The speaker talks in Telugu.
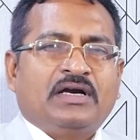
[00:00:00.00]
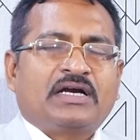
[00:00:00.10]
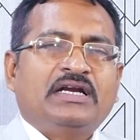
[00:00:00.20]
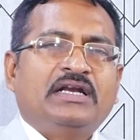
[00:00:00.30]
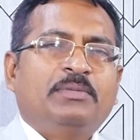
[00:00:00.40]

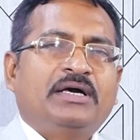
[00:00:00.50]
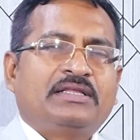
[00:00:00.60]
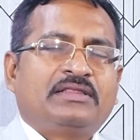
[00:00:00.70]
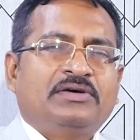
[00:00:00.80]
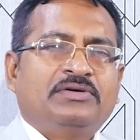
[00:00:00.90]
అఖండ
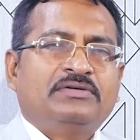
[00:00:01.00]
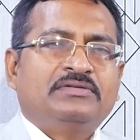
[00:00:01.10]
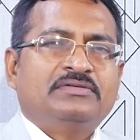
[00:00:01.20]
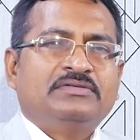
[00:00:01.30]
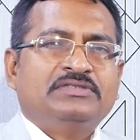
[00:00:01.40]
భారత్లో
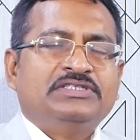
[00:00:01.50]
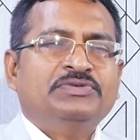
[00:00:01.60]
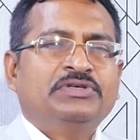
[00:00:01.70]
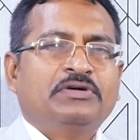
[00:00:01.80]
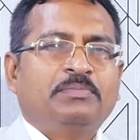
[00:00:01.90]

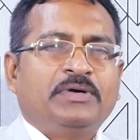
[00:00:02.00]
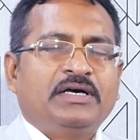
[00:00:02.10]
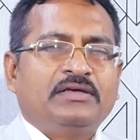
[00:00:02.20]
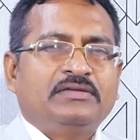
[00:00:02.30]
శివుడు గొప్ప